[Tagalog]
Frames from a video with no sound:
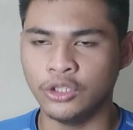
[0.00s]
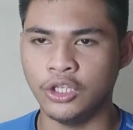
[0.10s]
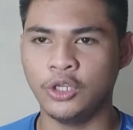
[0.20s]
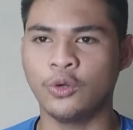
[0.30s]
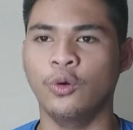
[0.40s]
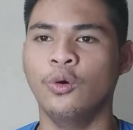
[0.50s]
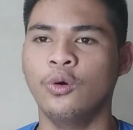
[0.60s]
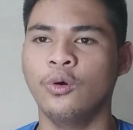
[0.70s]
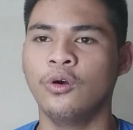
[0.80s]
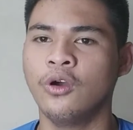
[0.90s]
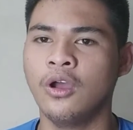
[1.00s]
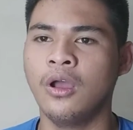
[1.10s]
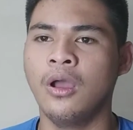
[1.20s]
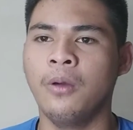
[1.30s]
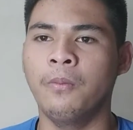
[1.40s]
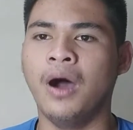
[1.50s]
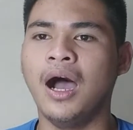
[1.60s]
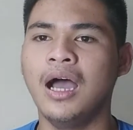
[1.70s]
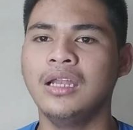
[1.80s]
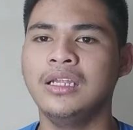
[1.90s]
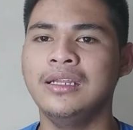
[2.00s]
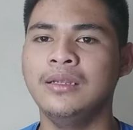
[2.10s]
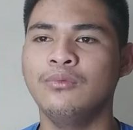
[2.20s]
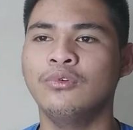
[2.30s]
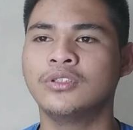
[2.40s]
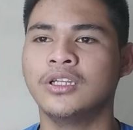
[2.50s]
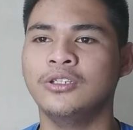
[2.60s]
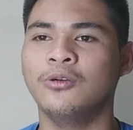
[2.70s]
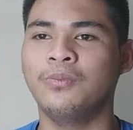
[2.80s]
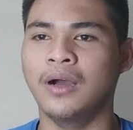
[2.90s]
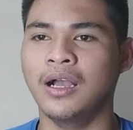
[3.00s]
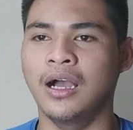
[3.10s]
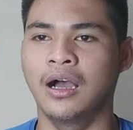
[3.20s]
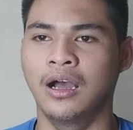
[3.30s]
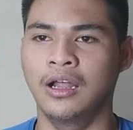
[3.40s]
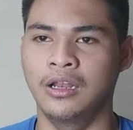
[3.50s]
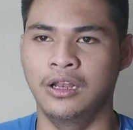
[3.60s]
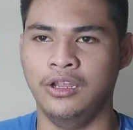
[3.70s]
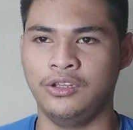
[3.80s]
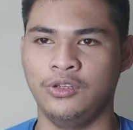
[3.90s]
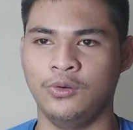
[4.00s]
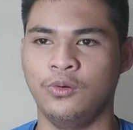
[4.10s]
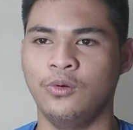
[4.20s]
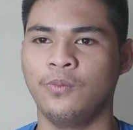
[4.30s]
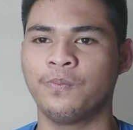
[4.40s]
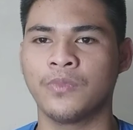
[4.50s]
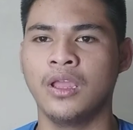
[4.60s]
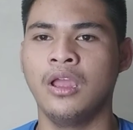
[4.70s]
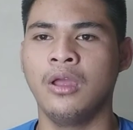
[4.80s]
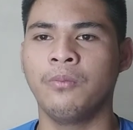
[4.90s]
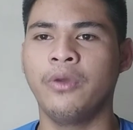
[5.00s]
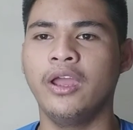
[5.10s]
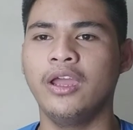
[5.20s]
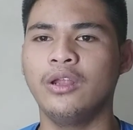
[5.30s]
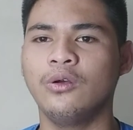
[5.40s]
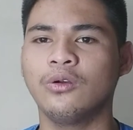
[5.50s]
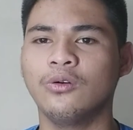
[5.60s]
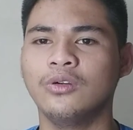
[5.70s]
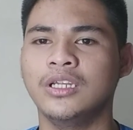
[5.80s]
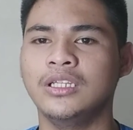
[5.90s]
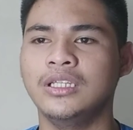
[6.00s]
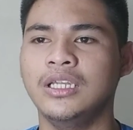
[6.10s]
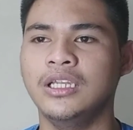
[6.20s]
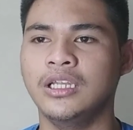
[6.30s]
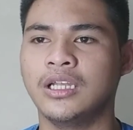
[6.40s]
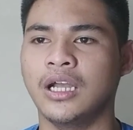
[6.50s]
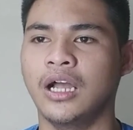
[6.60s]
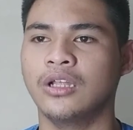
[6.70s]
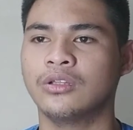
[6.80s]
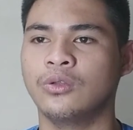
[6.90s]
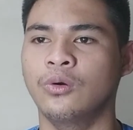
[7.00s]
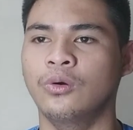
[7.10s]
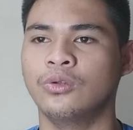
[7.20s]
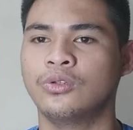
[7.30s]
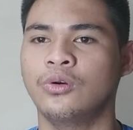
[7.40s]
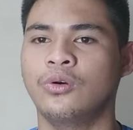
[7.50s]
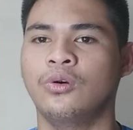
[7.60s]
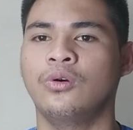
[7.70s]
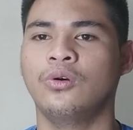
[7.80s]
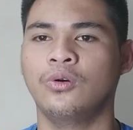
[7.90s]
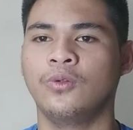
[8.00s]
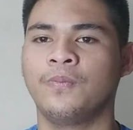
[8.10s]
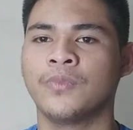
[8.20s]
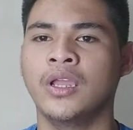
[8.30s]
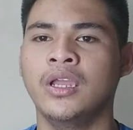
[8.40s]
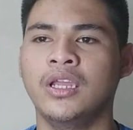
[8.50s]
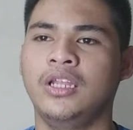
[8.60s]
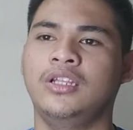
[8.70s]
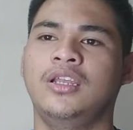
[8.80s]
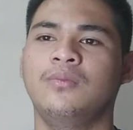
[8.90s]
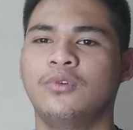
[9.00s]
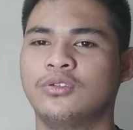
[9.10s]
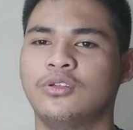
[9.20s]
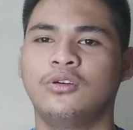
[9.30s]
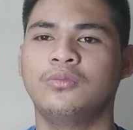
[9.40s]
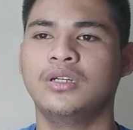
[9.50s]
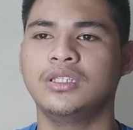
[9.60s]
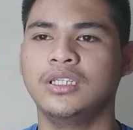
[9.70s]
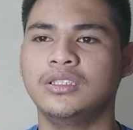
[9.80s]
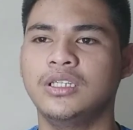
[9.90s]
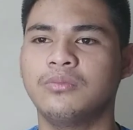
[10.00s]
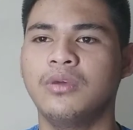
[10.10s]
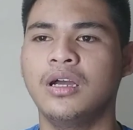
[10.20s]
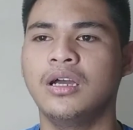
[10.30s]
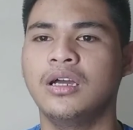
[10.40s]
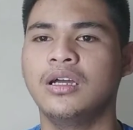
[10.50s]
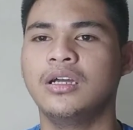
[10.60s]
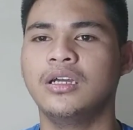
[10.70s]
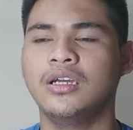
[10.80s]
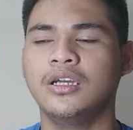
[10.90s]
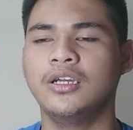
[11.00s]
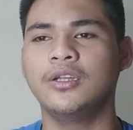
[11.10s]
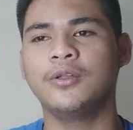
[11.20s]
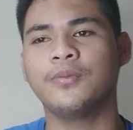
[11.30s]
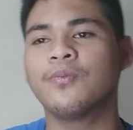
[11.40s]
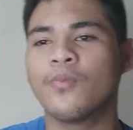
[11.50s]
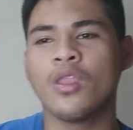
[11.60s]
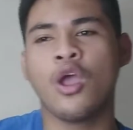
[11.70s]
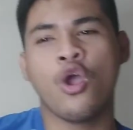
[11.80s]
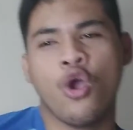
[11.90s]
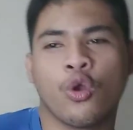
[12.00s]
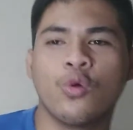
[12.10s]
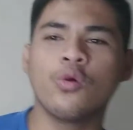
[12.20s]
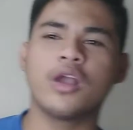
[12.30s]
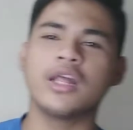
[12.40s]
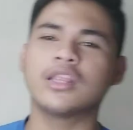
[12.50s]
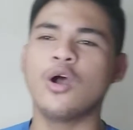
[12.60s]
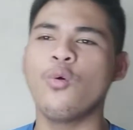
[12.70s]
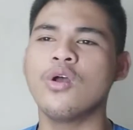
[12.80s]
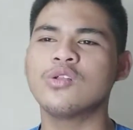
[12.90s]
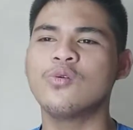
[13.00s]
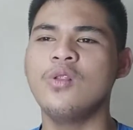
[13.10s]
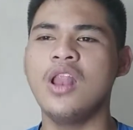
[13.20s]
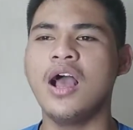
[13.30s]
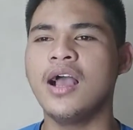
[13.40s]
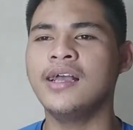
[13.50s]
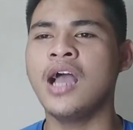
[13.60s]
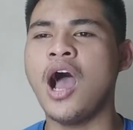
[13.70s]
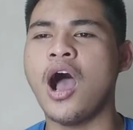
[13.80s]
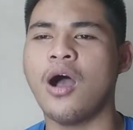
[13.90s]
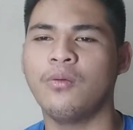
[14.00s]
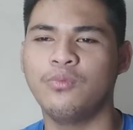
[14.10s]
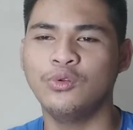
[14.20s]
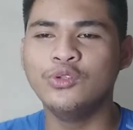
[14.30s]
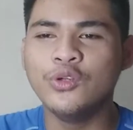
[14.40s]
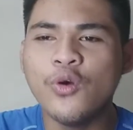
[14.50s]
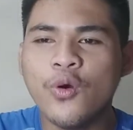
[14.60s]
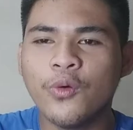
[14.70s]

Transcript: Di ko malilimutan yung pangalan mo Pero kung hindi ka totoo Hindi mo to matitikman Kung katawan ko lang habol mo